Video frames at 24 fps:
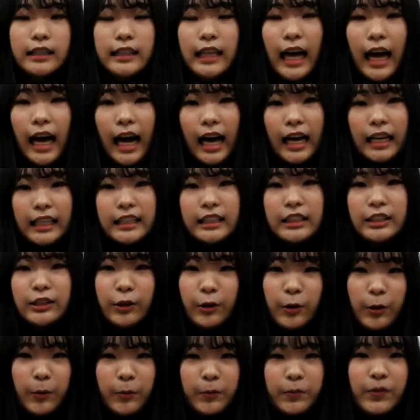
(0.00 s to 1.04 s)
자,
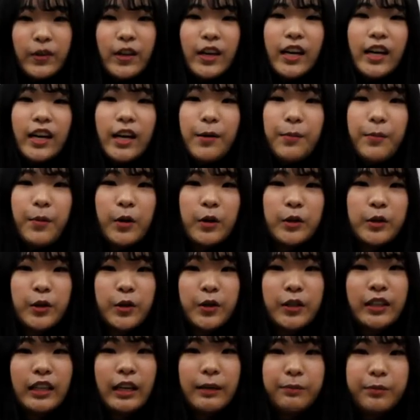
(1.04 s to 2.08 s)
그럼
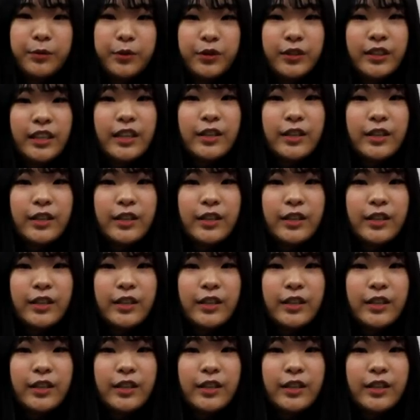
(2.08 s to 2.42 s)
명절을 앞둔